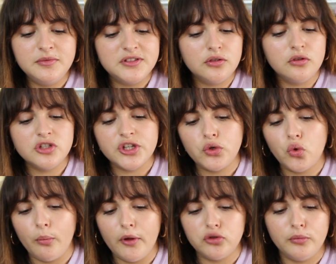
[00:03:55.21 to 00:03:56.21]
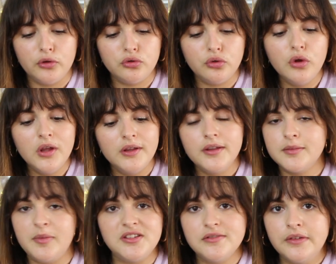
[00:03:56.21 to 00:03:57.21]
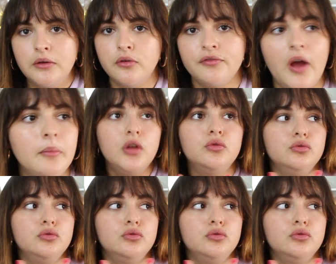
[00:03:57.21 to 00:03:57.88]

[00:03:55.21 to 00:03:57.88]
psychologiques, comportementaux spécifiques aux femmes.